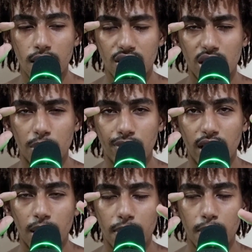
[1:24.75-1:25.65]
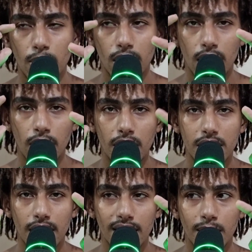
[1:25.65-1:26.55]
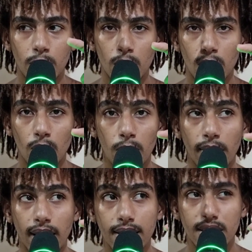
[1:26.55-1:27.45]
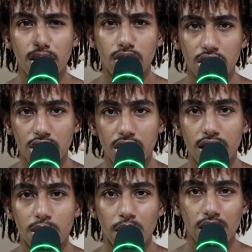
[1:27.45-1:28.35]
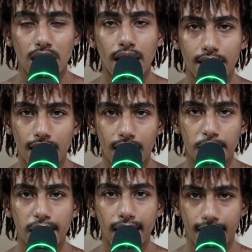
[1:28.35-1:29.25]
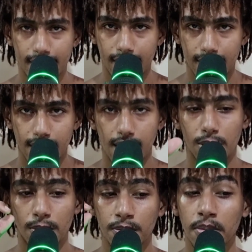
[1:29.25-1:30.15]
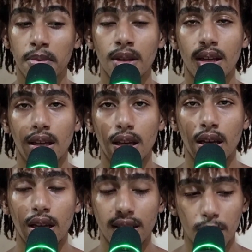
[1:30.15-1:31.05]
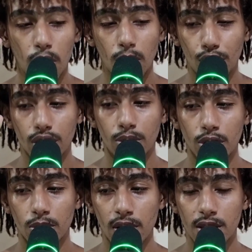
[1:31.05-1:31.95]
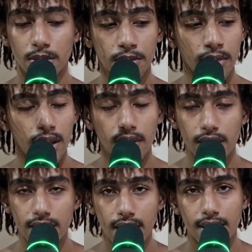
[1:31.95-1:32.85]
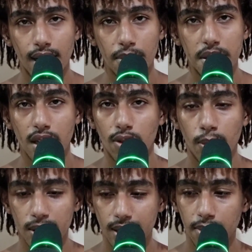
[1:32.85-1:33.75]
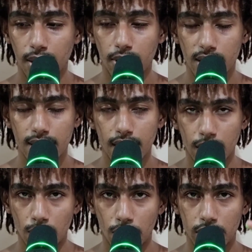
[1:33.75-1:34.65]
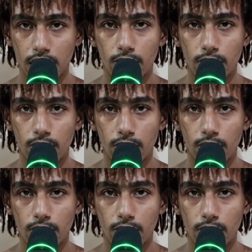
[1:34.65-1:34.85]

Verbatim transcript: Se não me falha a memória, eu acho que ela demorou um mês e 20 dias para chegar até aqui minha casa, tá certo? Demorou muito, muito mesmo. Que vai ser essa camisa que eu vou mostrar pra vocês aqui hoje.